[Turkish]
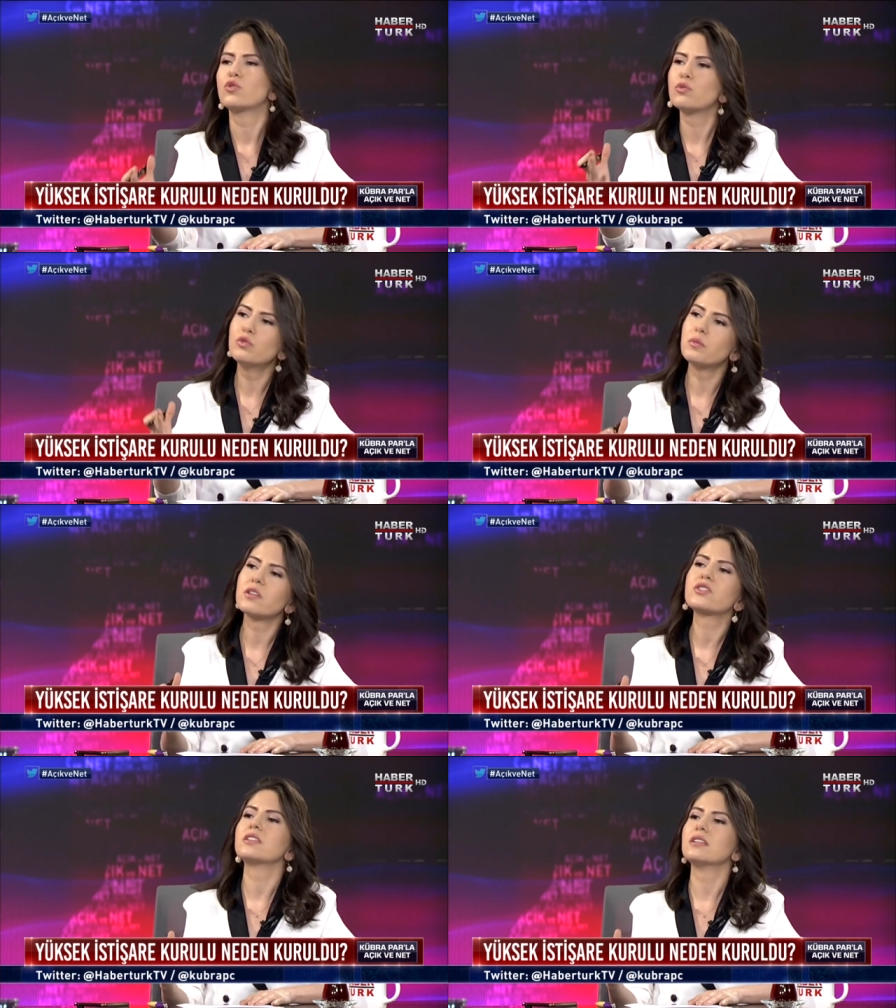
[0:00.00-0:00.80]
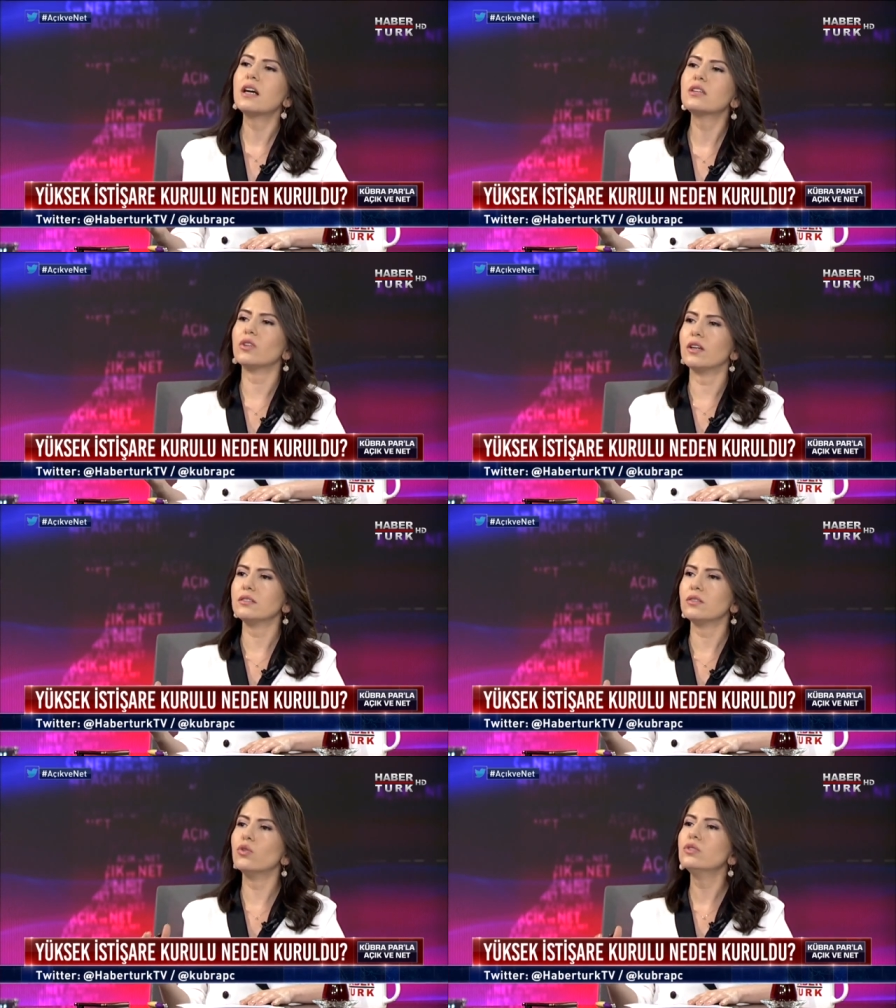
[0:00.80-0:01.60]
Cumhurbaşkanı
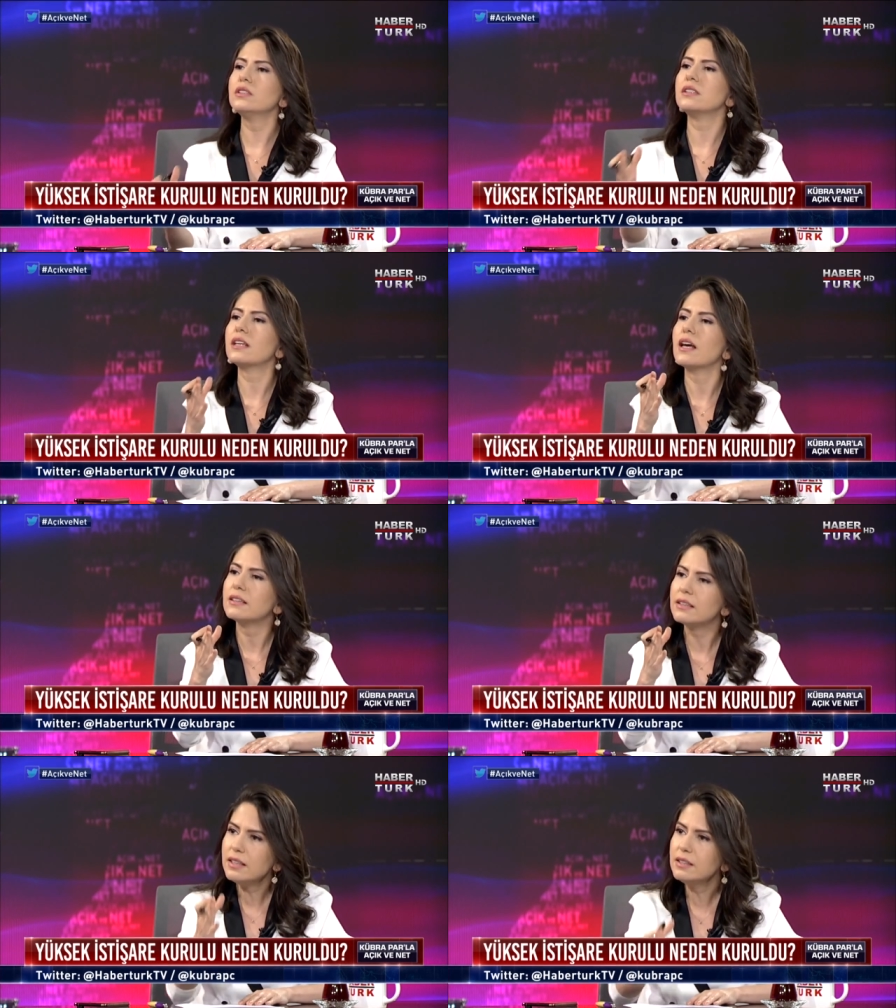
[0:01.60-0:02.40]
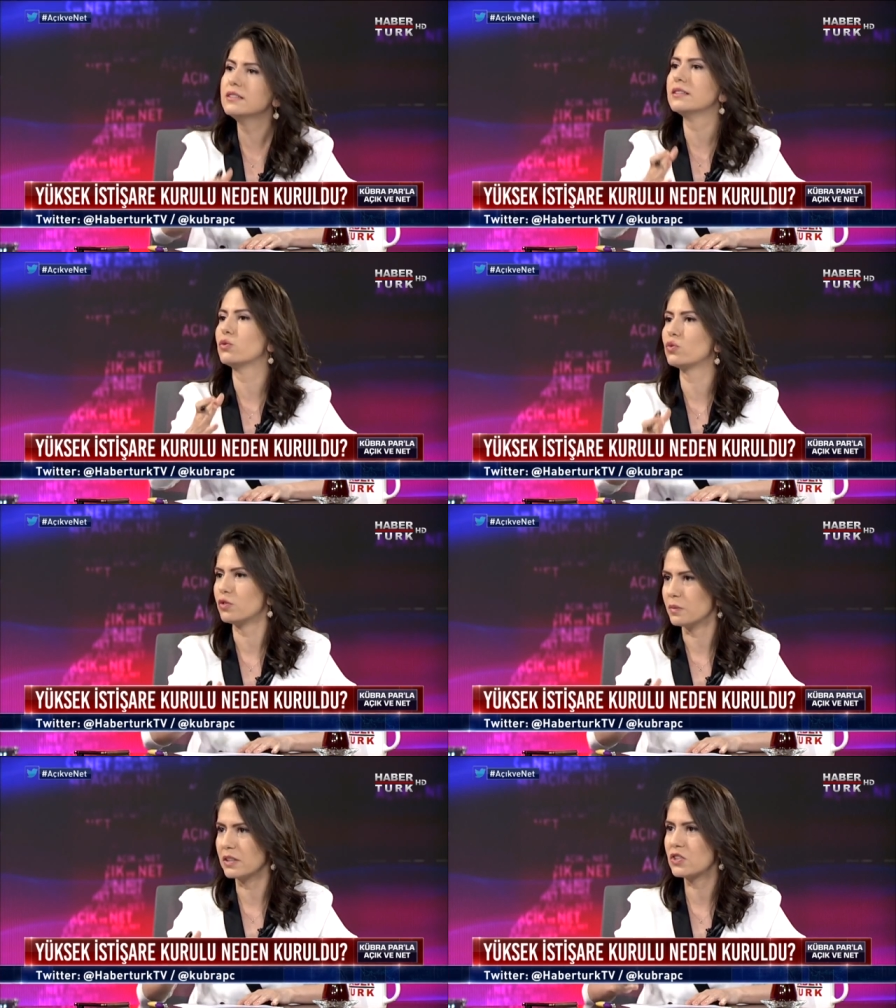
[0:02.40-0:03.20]
Erdoğan onları kendi yanında
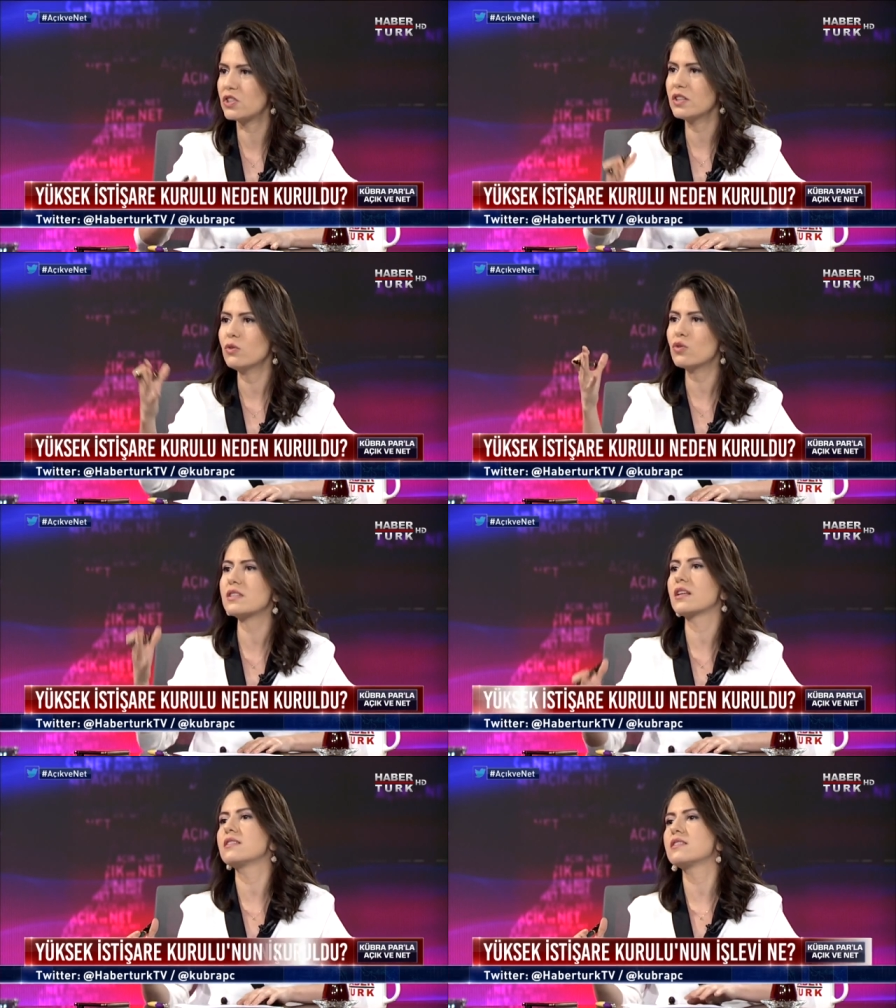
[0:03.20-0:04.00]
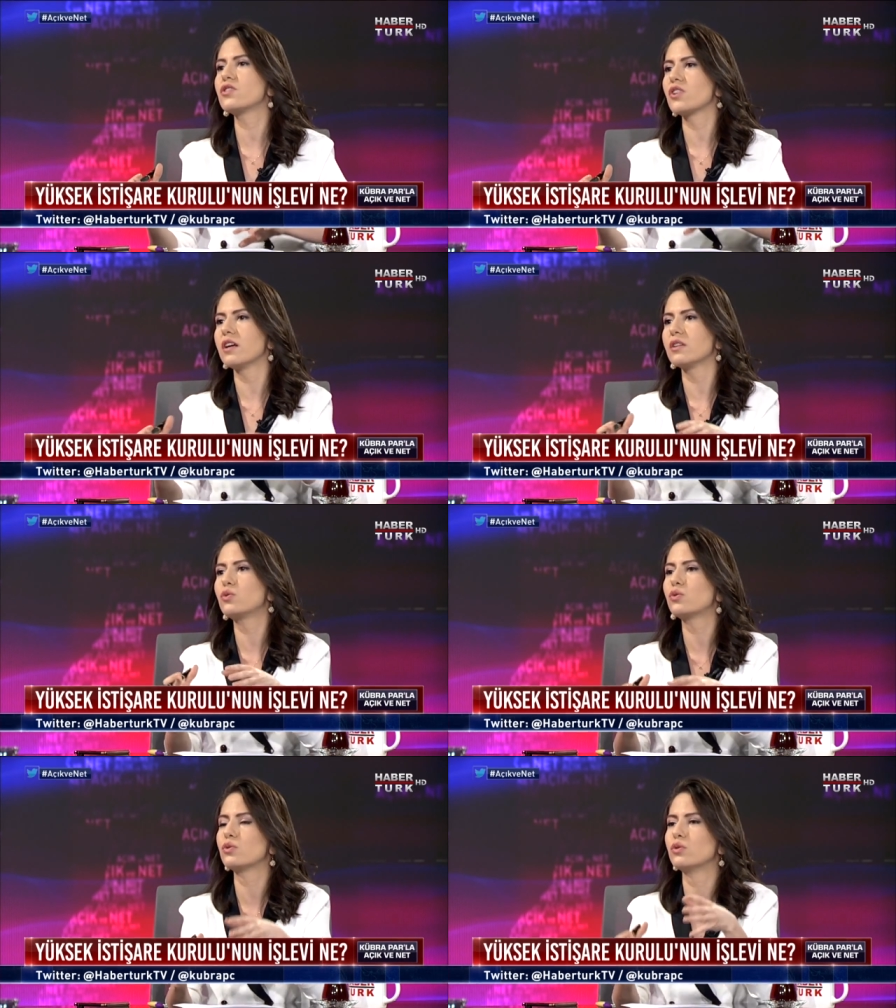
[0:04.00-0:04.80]
tutmak için Yüksek İstişare
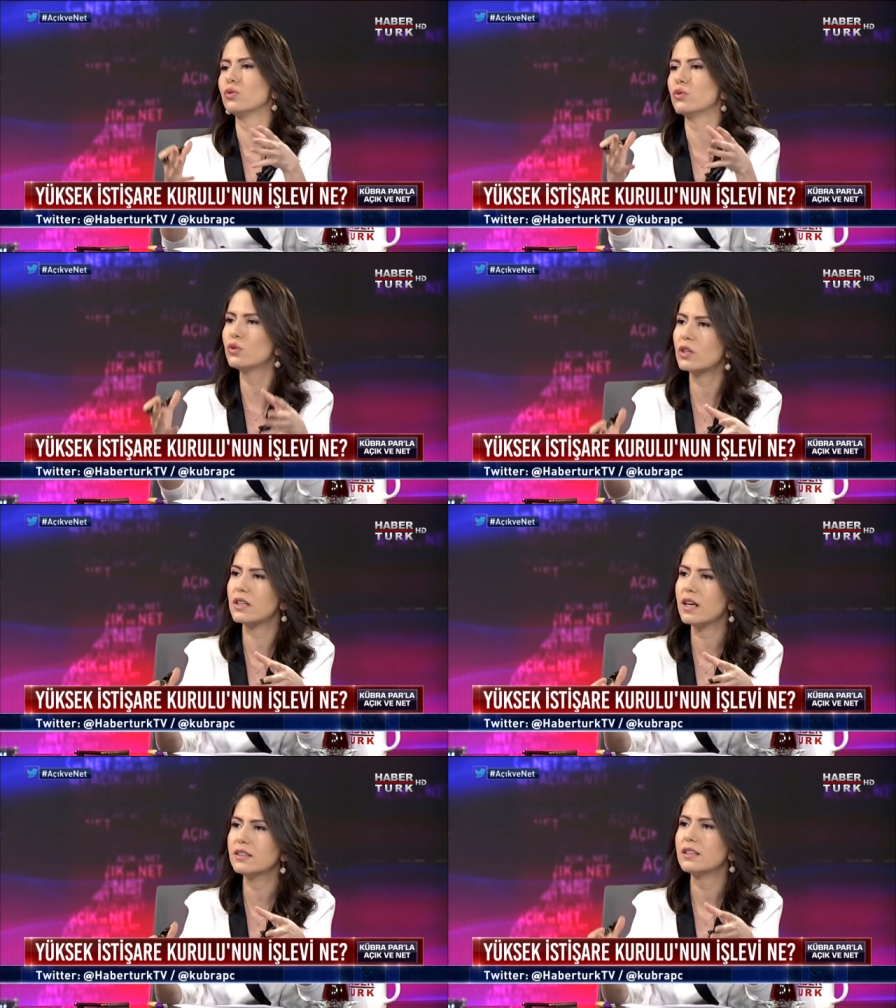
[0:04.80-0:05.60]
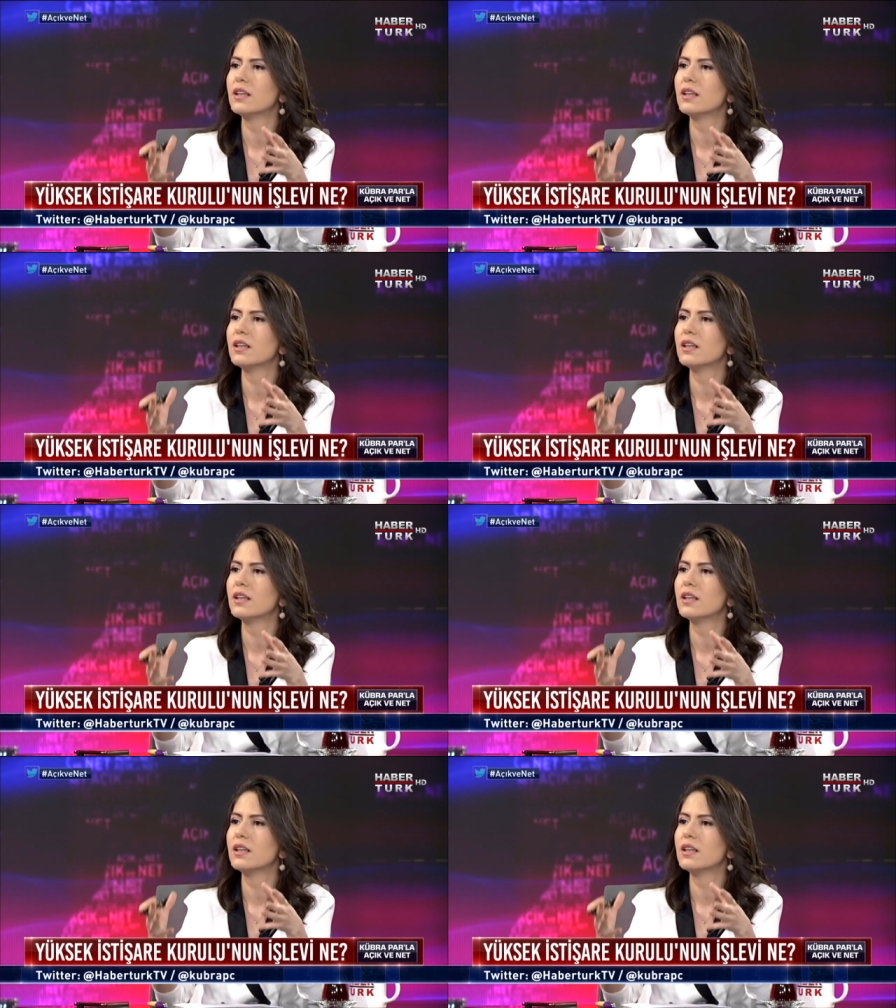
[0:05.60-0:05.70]
Kurulu'nu kurarak